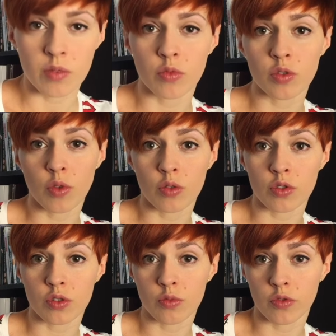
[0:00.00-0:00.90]
Mój
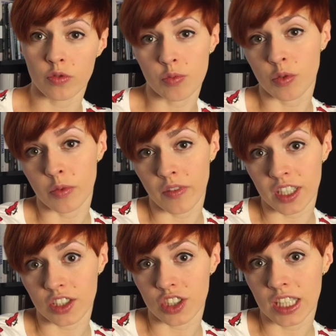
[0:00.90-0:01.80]
mąż odmówił
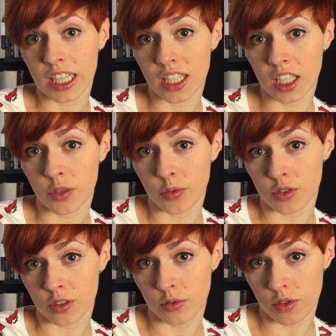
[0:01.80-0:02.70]
spróbowania śniadania i
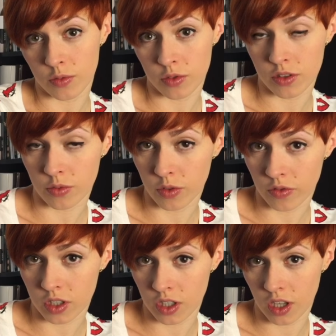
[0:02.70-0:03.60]
poszedł zrobić sobie
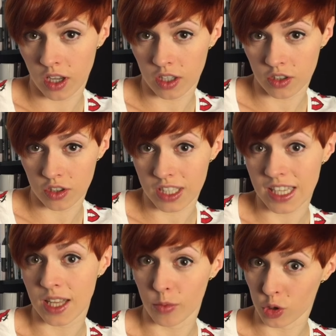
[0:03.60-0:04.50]
właśnie
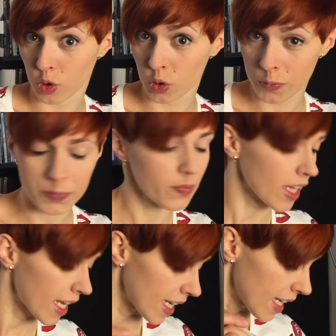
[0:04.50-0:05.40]
jajecznicę na boczku.
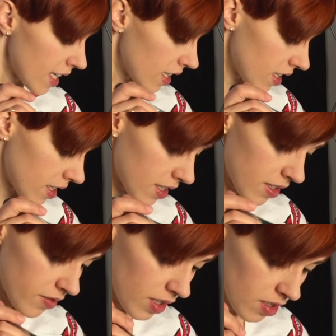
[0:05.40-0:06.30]

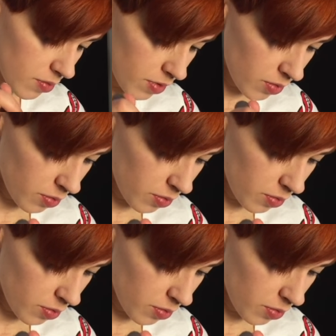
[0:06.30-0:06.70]
Yy, więc będę